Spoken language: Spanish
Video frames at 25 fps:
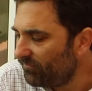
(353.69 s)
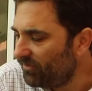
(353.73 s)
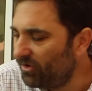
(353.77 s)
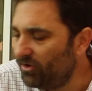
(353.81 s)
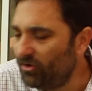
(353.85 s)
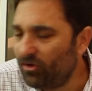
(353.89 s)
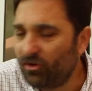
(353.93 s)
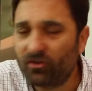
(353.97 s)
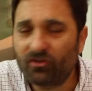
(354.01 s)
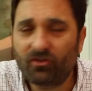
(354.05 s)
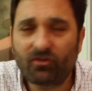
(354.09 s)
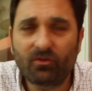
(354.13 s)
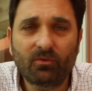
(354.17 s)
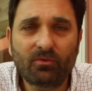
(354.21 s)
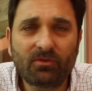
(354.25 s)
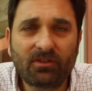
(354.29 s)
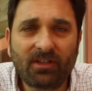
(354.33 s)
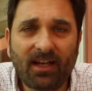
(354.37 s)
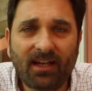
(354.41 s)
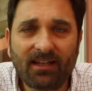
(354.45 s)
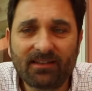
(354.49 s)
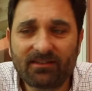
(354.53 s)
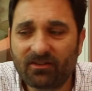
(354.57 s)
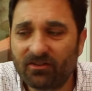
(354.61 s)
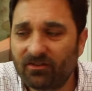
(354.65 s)
Los
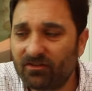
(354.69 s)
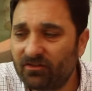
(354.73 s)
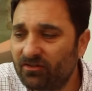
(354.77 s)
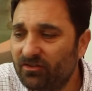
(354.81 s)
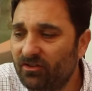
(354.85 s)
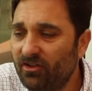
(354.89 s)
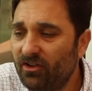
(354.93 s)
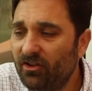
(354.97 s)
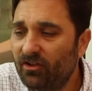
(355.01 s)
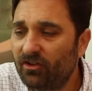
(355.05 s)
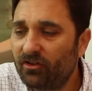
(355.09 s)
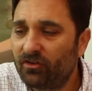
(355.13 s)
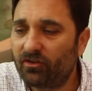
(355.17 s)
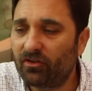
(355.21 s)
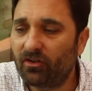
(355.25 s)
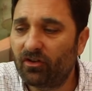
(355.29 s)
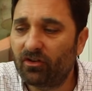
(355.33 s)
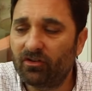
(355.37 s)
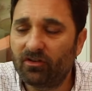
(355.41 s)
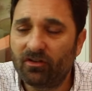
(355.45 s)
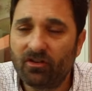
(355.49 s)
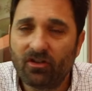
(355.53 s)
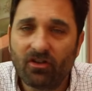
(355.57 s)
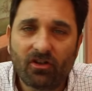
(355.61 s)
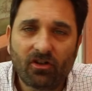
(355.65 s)
sustratos
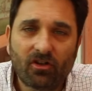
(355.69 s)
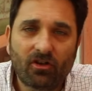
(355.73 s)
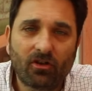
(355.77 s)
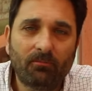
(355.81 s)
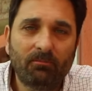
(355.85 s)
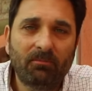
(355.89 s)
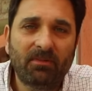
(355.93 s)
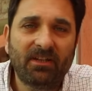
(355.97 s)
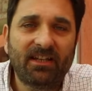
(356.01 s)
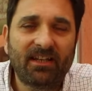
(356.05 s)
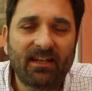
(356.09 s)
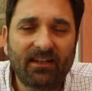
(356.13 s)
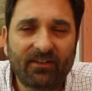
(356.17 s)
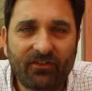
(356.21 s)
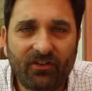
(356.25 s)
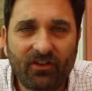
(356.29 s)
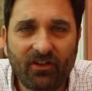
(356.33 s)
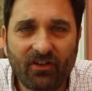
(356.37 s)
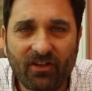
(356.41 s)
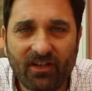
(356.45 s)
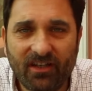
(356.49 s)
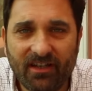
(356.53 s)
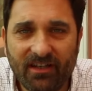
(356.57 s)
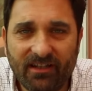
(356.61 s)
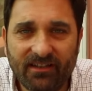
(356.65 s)
son
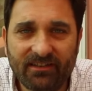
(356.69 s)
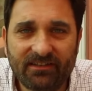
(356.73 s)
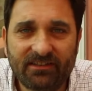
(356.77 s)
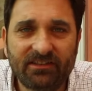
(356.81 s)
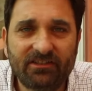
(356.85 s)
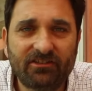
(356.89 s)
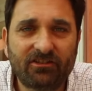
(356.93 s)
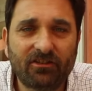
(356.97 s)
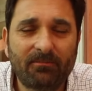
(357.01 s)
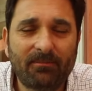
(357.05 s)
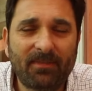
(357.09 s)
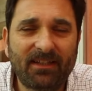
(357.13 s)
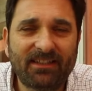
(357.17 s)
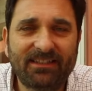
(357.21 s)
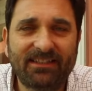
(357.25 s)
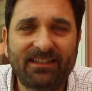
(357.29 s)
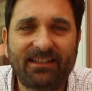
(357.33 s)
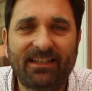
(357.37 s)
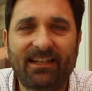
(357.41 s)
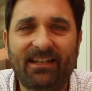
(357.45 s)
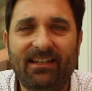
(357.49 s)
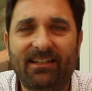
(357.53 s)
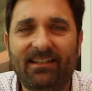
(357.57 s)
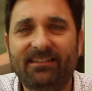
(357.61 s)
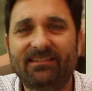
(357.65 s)
combinaciones de distintos
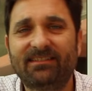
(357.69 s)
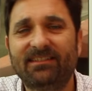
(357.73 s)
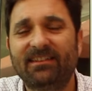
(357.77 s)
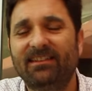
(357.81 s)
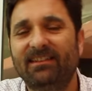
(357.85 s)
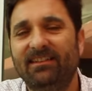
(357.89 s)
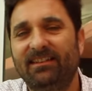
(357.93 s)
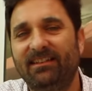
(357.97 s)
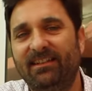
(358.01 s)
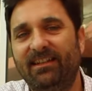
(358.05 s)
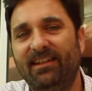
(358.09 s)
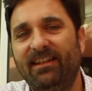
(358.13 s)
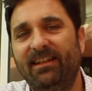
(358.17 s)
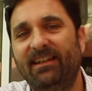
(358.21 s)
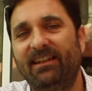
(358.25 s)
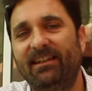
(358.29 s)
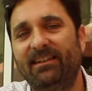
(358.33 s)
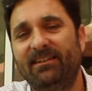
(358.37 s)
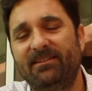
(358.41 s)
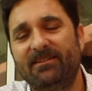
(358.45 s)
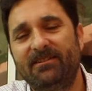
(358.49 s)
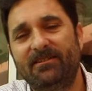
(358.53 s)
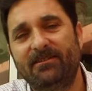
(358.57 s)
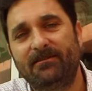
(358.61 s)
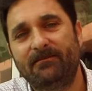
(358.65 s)
materiales que